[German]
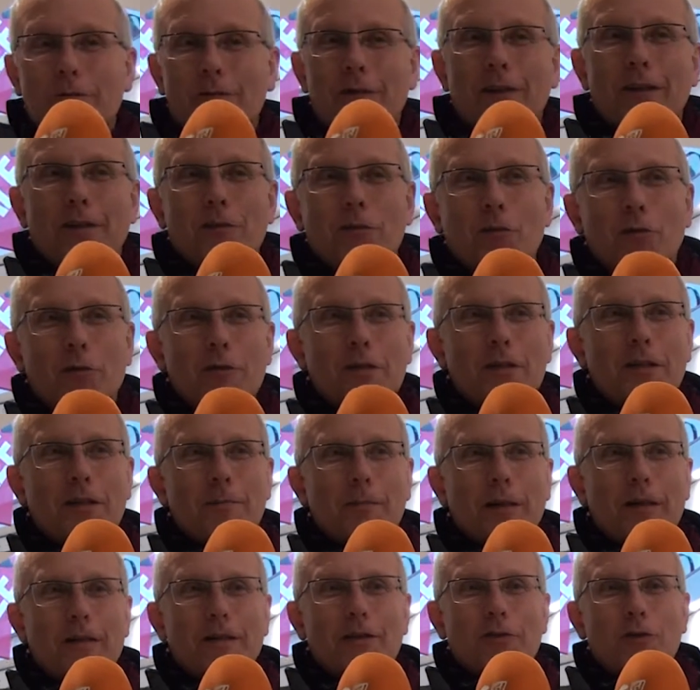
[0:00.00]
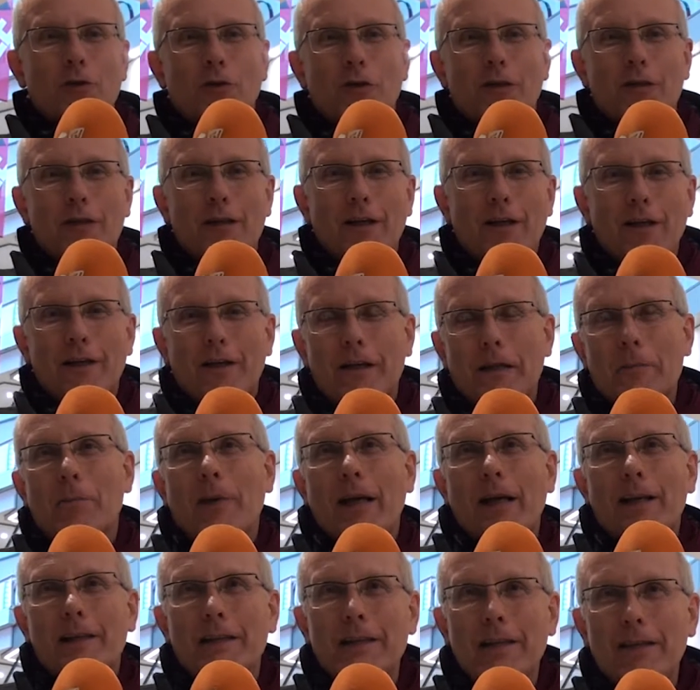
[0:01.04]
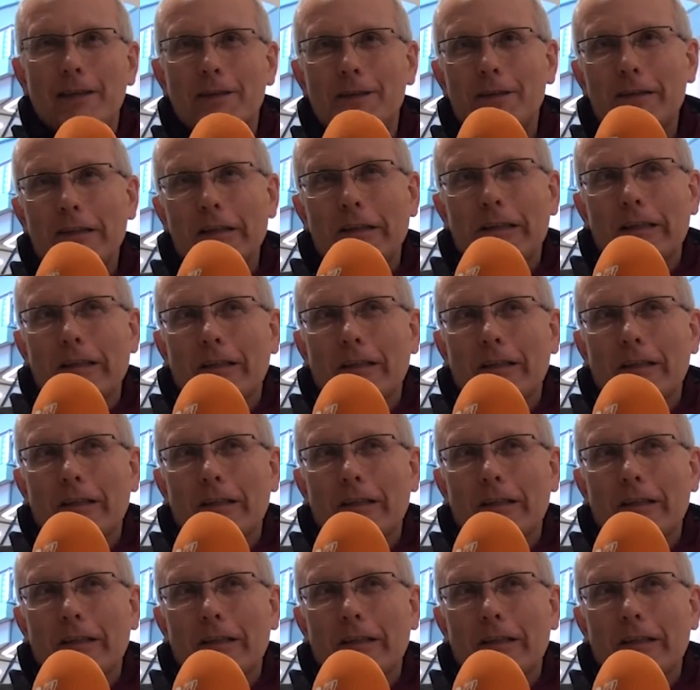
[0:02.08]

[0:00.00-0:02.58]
und dann grüße ich meine Tochter in Berlin.